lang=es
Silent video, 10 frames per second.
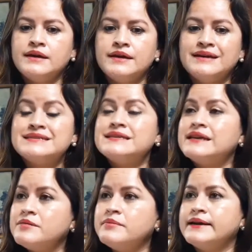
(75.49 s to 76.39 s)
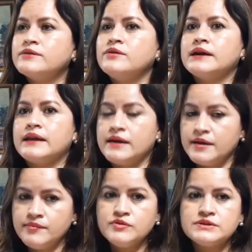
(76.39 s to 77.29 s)
Eh, sin embargo,
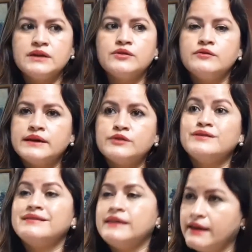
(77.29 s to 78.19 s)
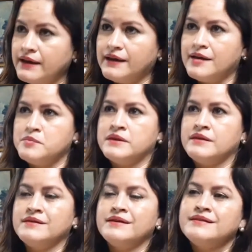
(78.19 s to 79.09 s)
creemos que el gobierno tiene las
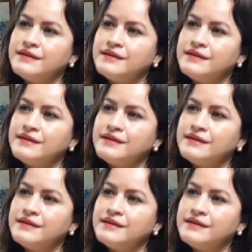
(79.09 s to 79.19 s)
medidas,